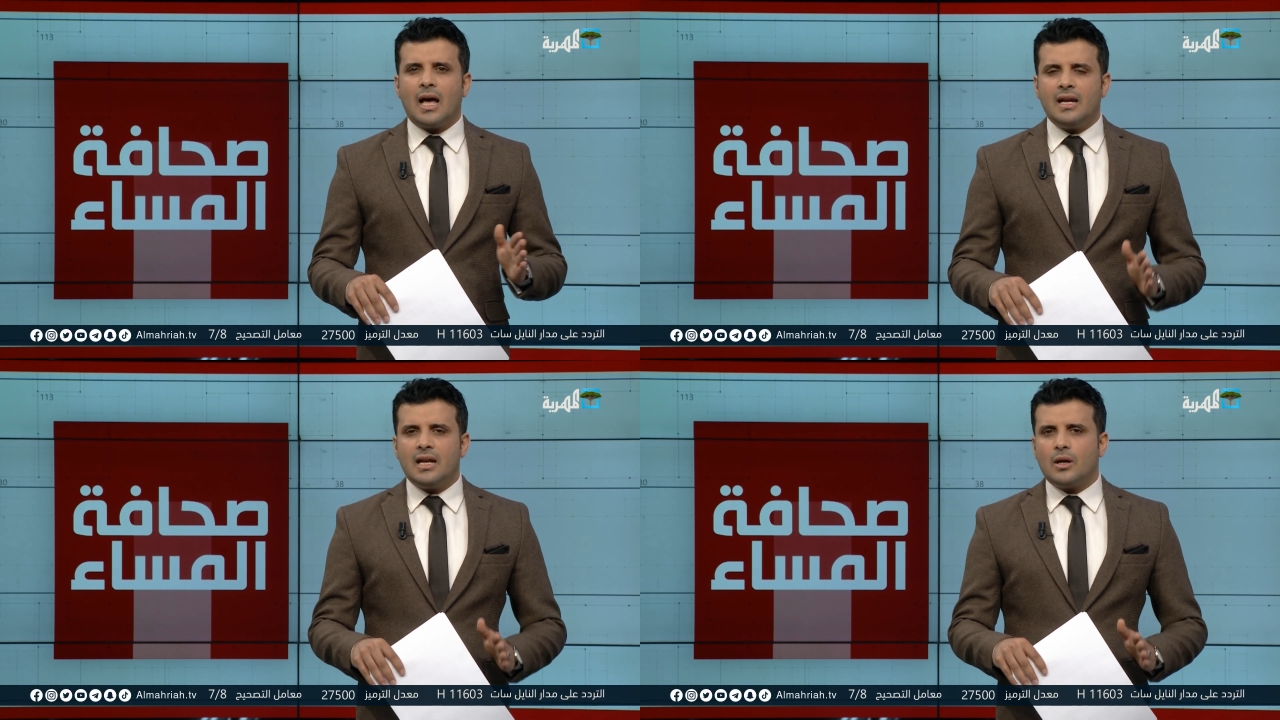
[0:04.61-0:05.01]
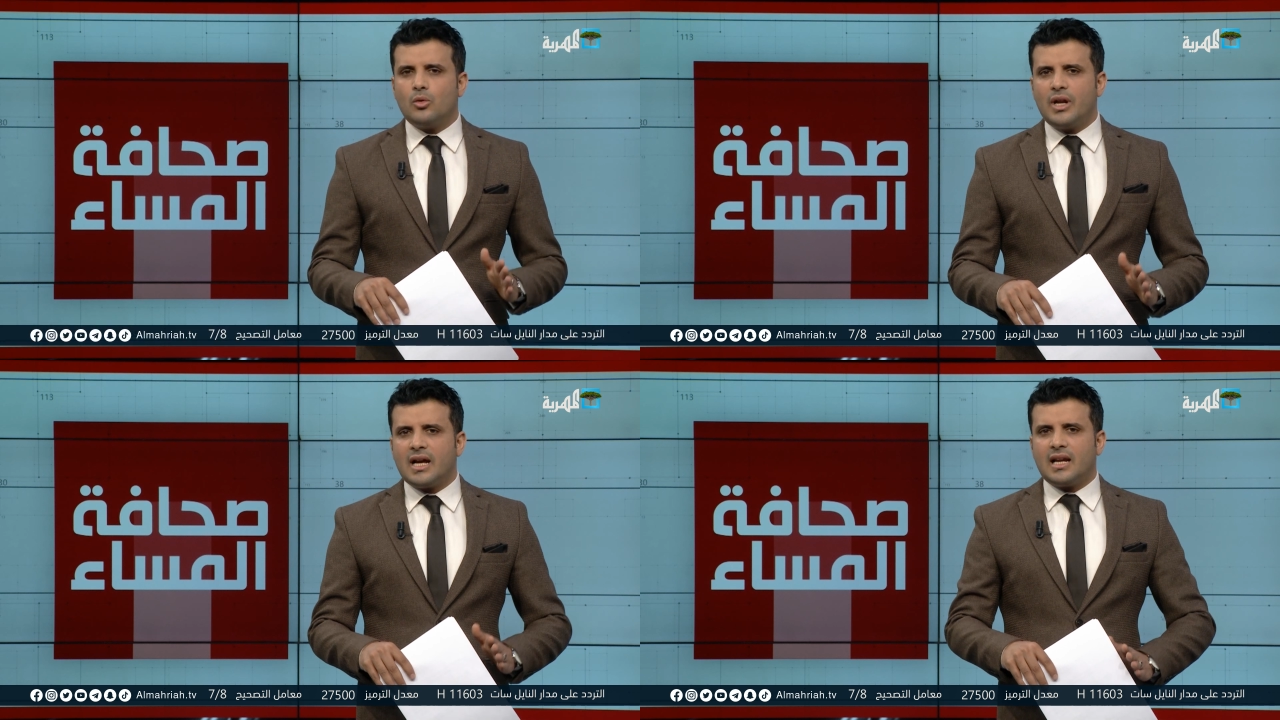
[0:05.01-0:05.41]
أن
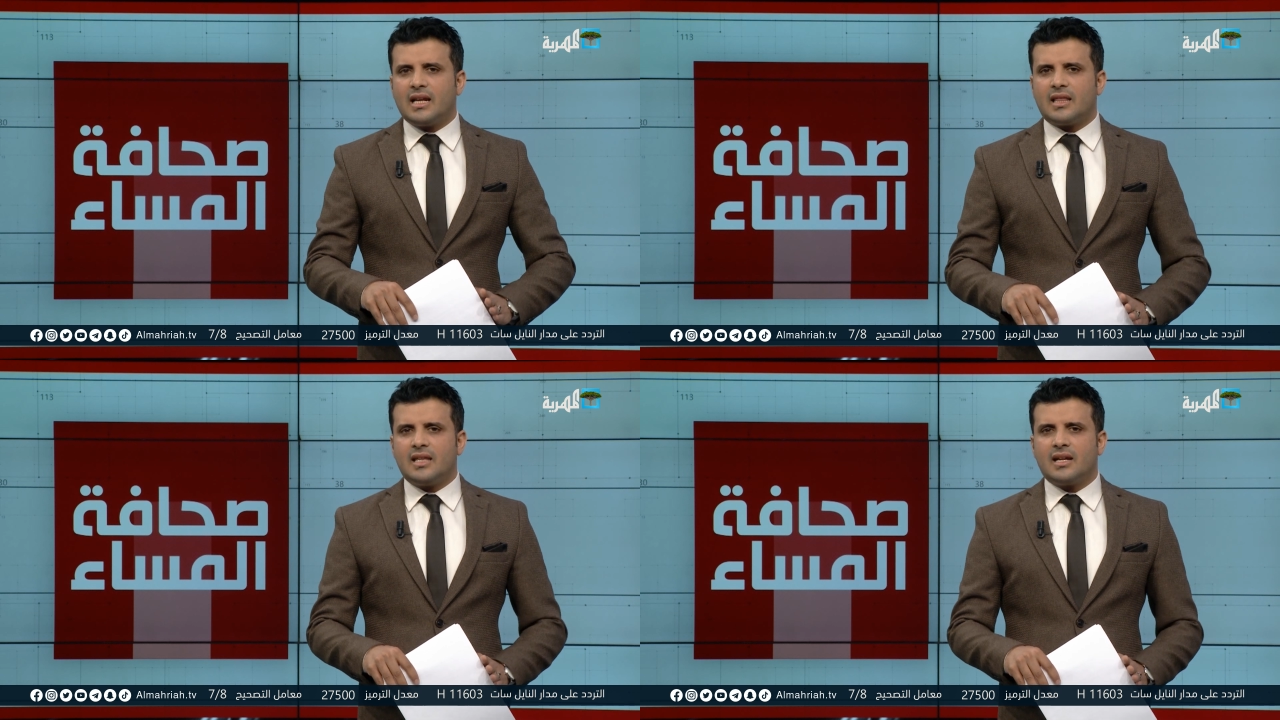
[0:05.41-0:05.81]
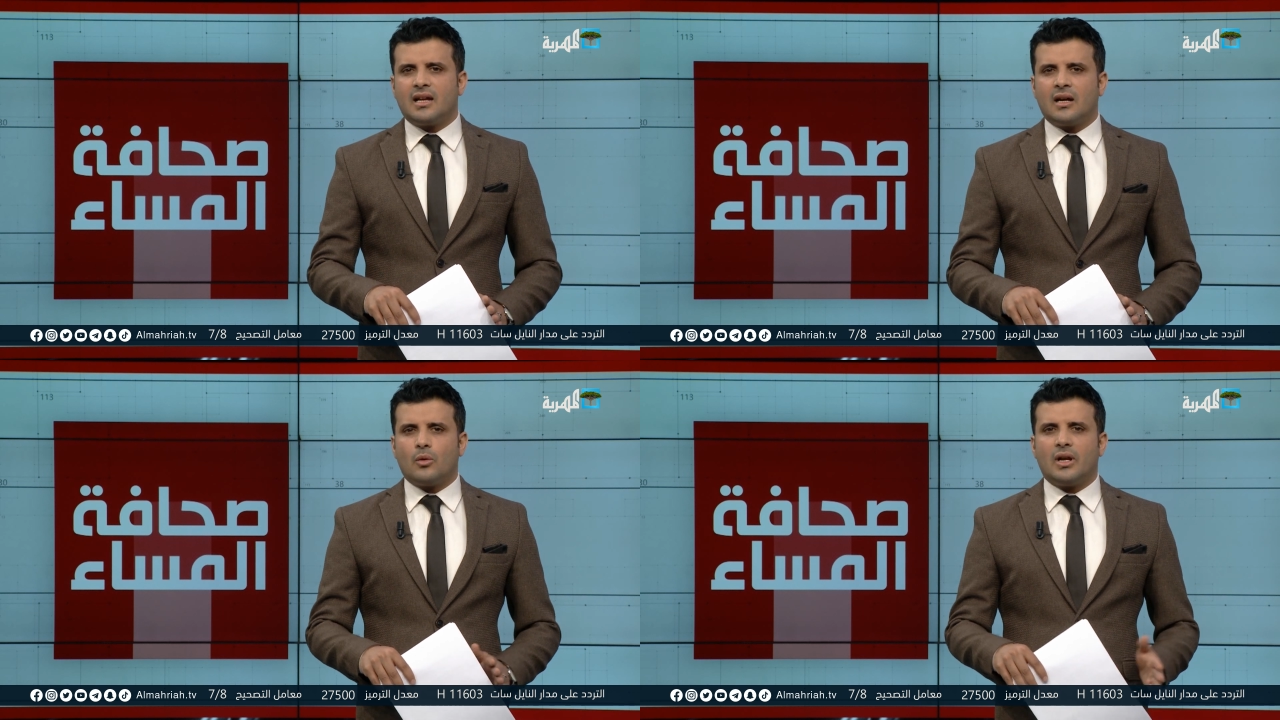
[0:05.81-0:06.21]
هناك
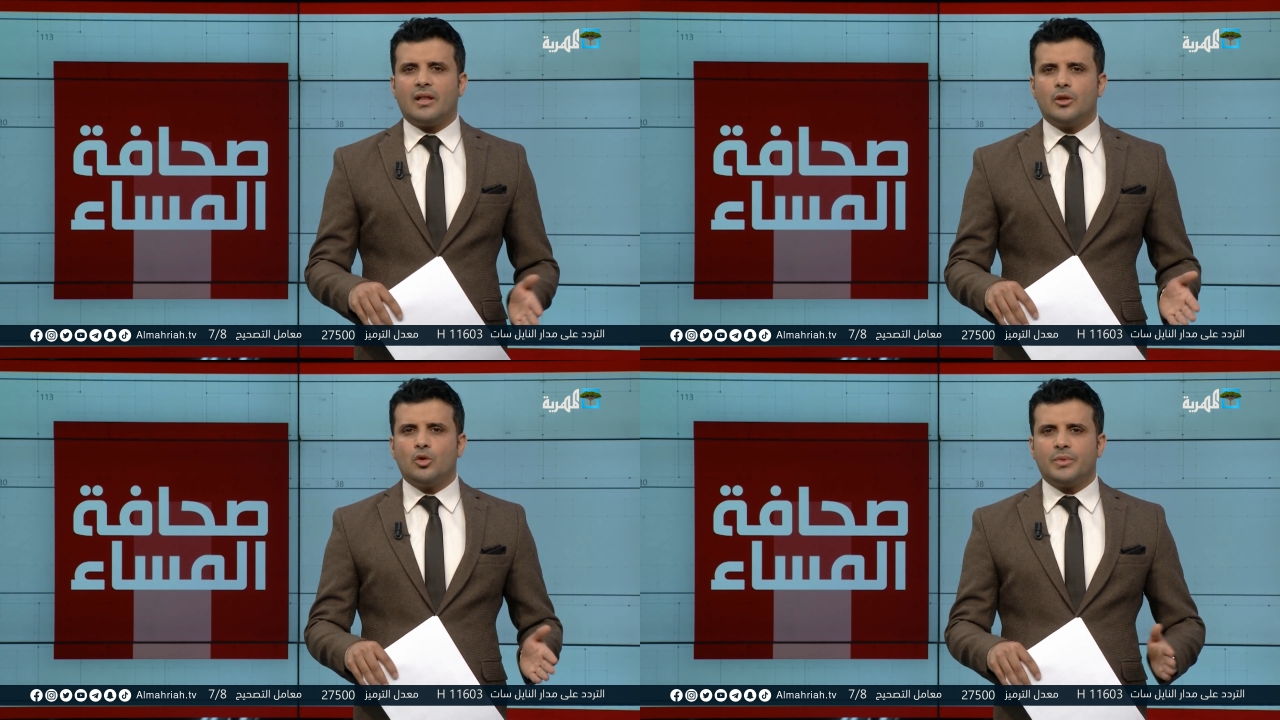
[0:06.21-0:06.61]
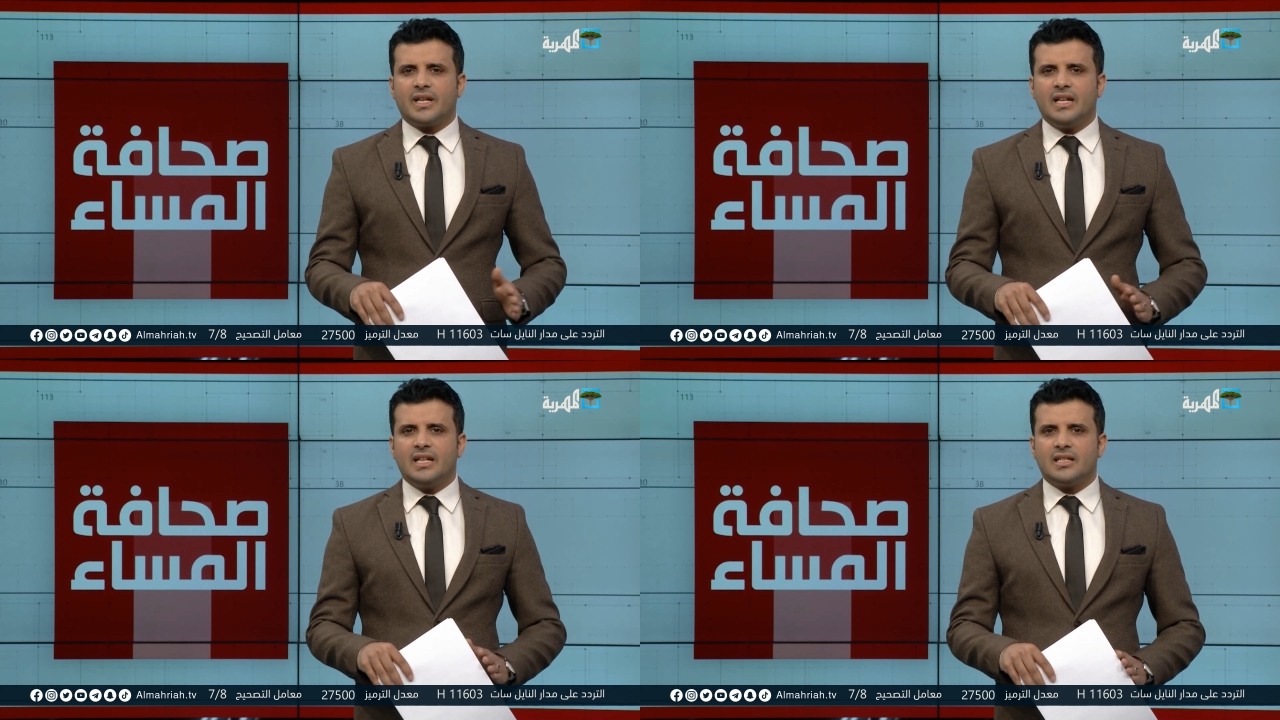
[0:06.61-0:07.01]
الكثير والذي يمكن